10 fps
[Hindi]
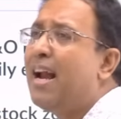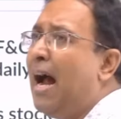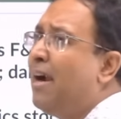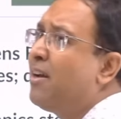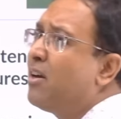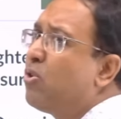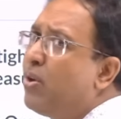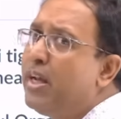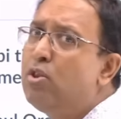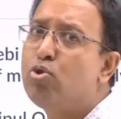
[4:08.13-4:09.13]
ऐड
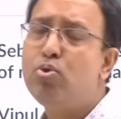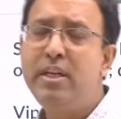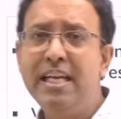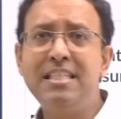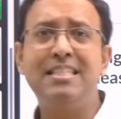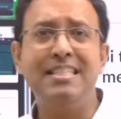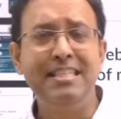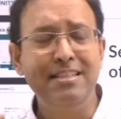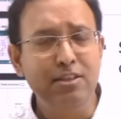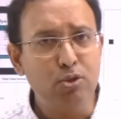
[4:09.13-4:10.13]
करोगे तो यस
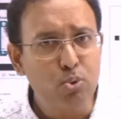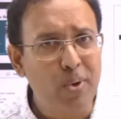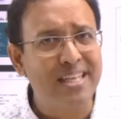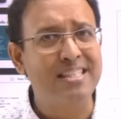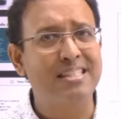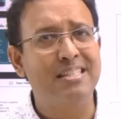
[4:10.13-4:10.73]
यूएस